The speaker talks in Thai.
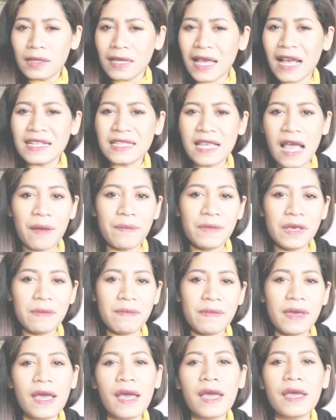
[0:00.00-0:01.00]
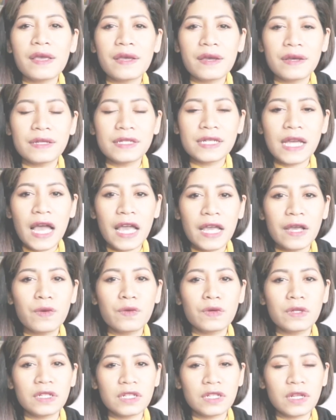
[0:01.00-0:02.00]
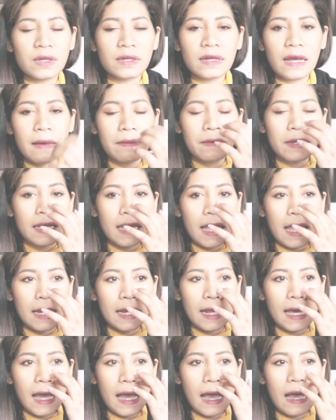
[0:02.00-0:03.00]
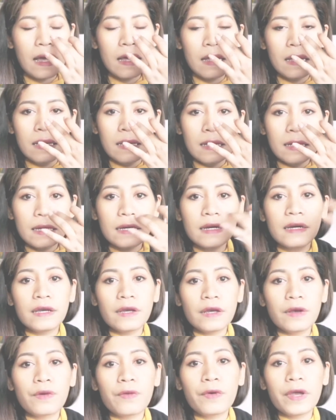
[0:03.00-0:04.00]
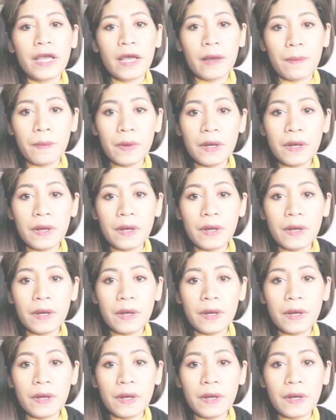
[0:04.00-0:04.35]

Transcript: ถ้าสามีไม่ให้เงินใช้คุณจะต้องทำยังไงนะคะ เคยคุยกับ